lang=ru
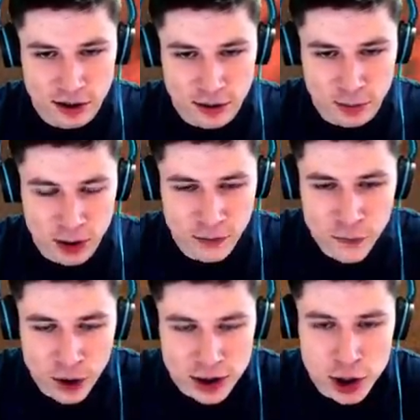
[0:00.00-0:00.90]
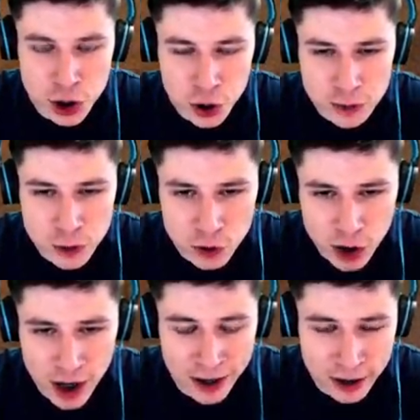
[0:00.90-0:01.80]
Блин, фига себе, что тебе все
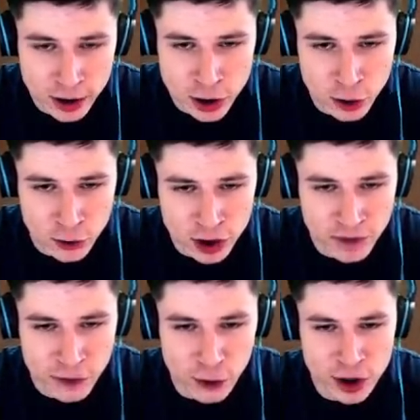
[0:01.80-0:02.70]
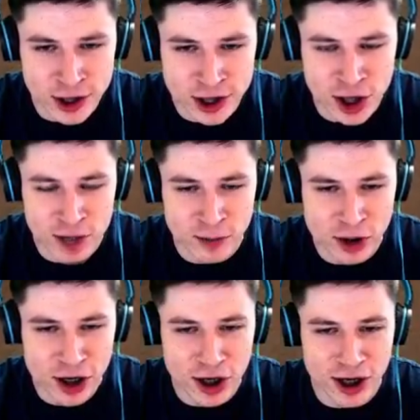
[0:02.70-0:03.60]
дарят, Это что, у тебя на второй день рождения
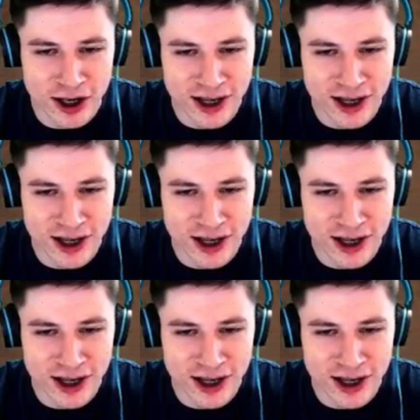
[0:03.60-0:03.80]
подарили?